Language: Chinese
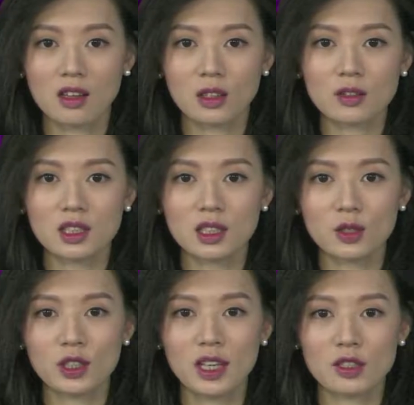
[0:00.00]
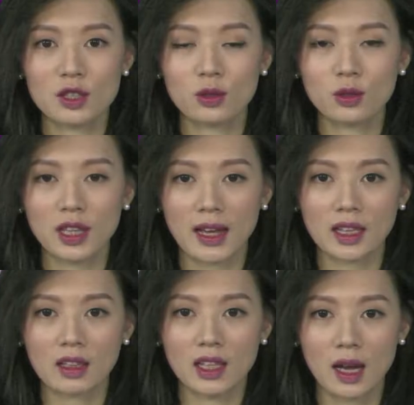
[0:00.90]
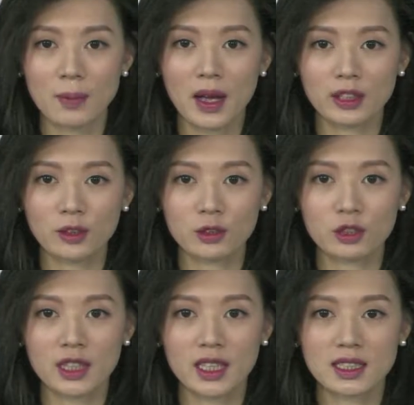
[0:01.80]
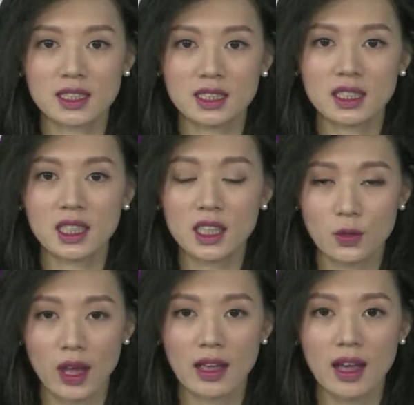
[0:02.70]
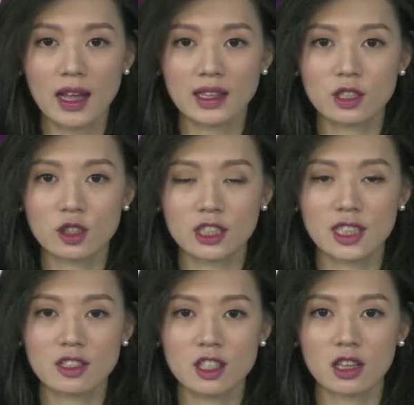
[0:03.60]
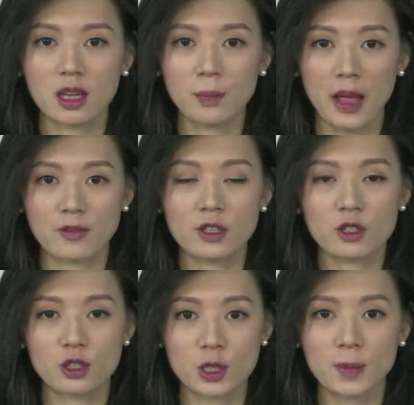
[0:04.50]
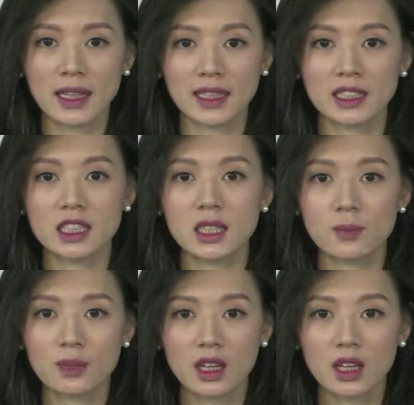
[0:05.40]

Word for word: 公司去年收入达到了两百六十点四七亿元，按年是减少了百分之十八点七。